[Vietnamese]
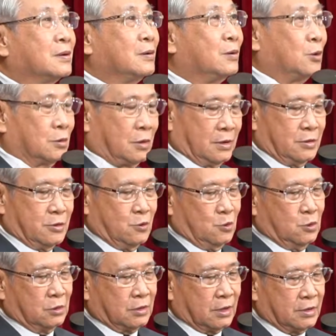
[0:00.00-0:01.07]
của Hội Thánh
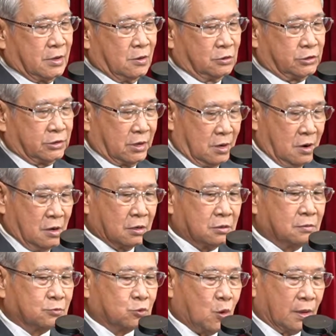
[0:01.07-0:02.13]
Chúa tại Chi hội Sài Gòn
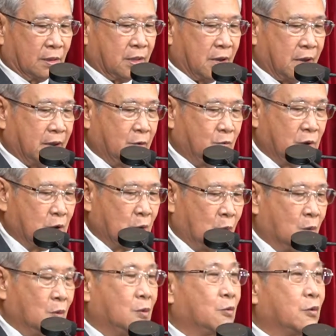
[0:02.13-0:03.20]
cùng toàn thể quý
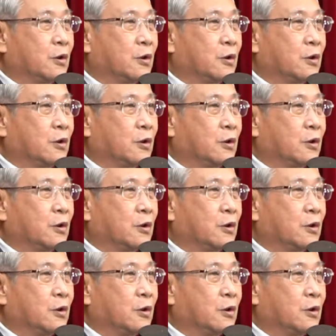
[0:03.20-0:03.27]
cụ,